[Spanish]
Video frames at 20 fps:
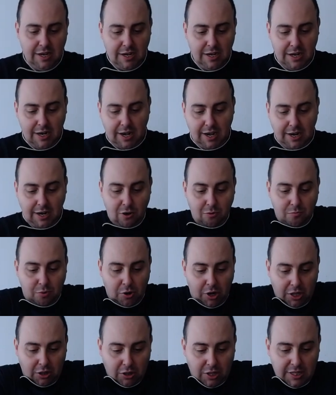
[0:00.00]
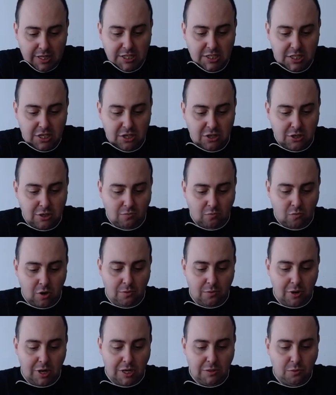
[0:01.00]
Le genero un poquito de tensión,
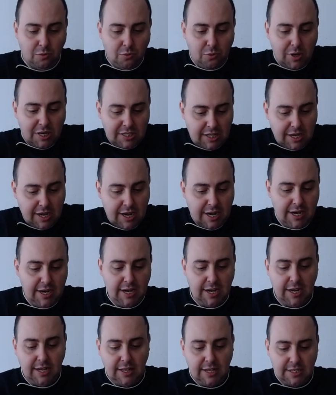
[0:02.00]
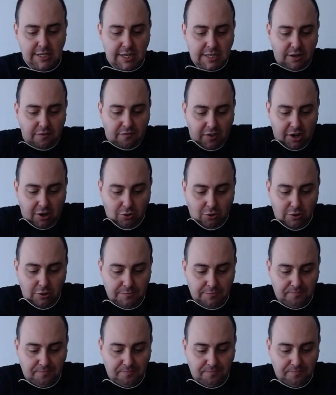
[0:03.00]
muevo las burbujas de aire y desgasifico